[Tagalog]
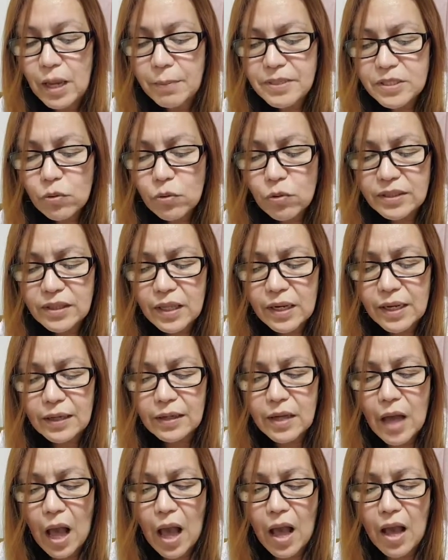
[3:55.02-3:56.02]
Namiss ko lang
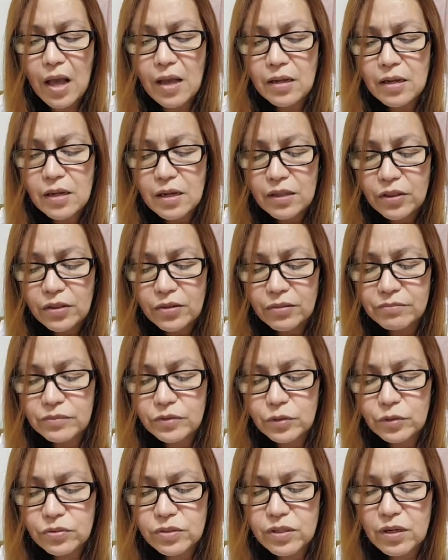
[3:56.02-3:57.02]
talaga.
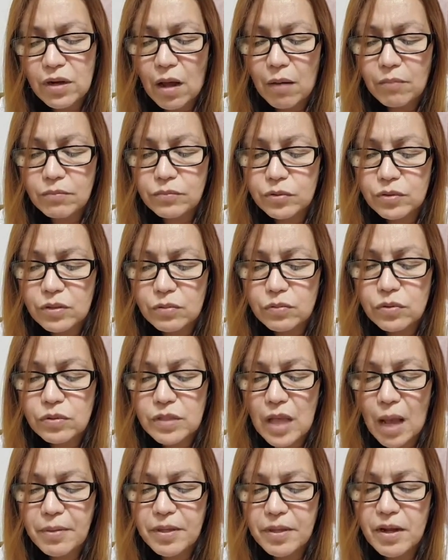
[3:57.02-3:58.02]
Nung, sinam, nung
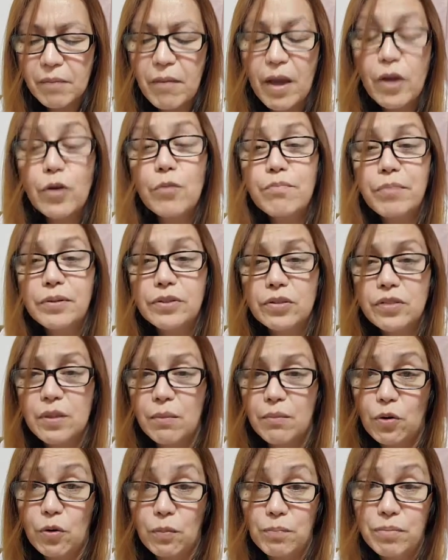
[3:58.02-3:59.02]
sabi niyang mayroon pa siya,
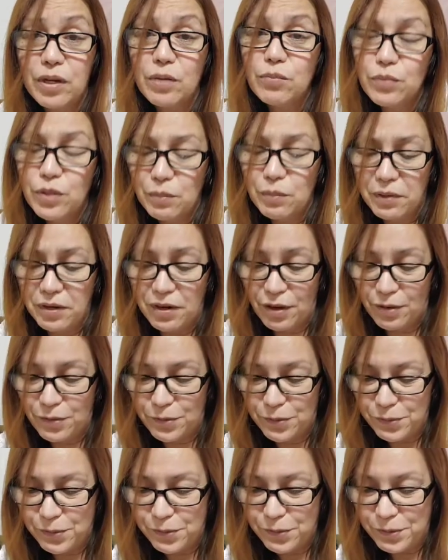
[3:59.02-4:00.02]
sabi ko, bigyan mo naman
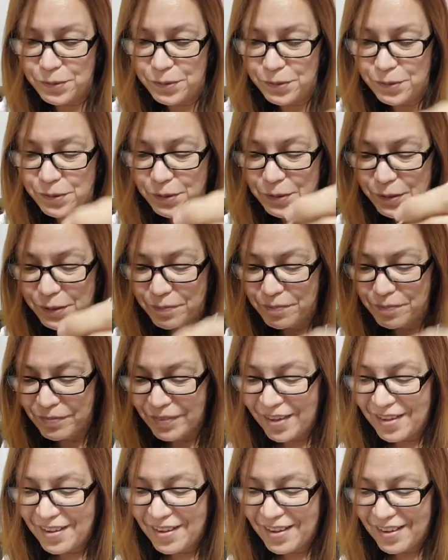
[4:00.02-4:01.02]
ako.
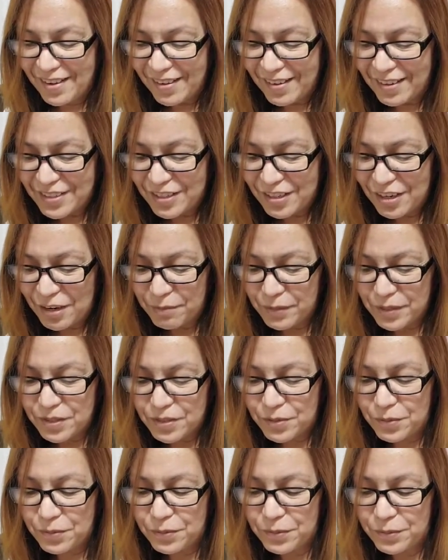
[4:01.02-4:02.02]
Kasi
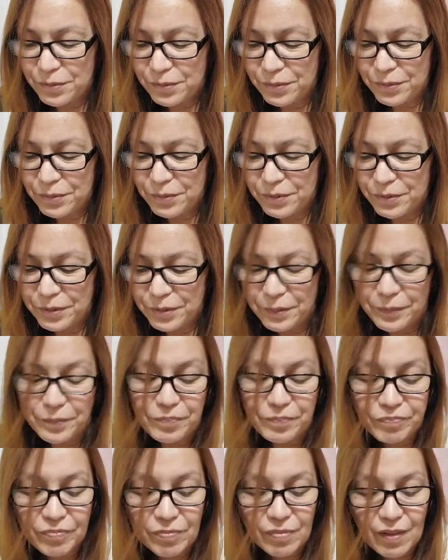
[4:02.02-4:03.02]
namiss ko.
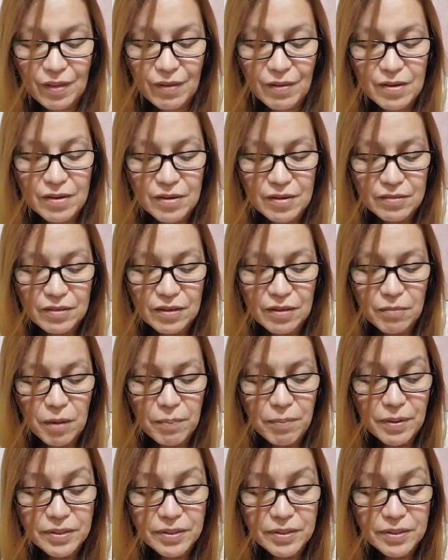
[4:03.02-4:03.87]
Di ba